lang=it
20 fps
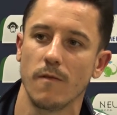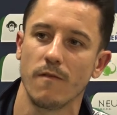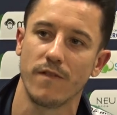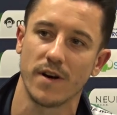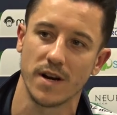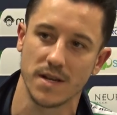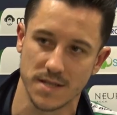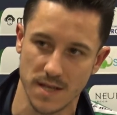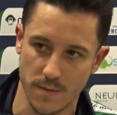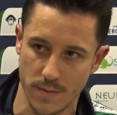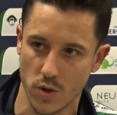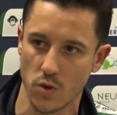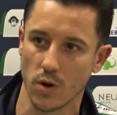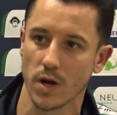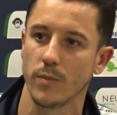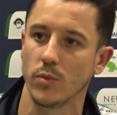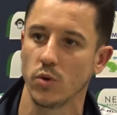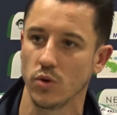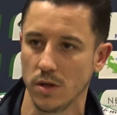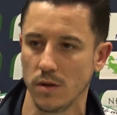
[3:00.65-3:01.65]
fare sempre
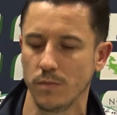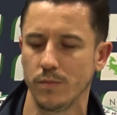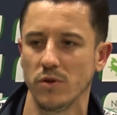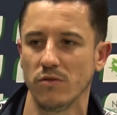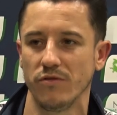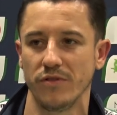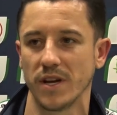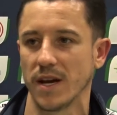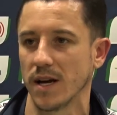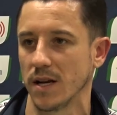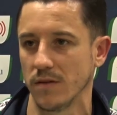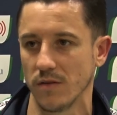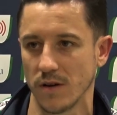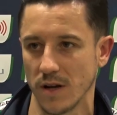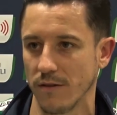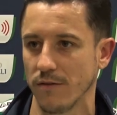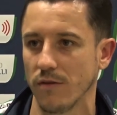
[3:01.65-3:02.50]
qualche minuto in più finché arriva la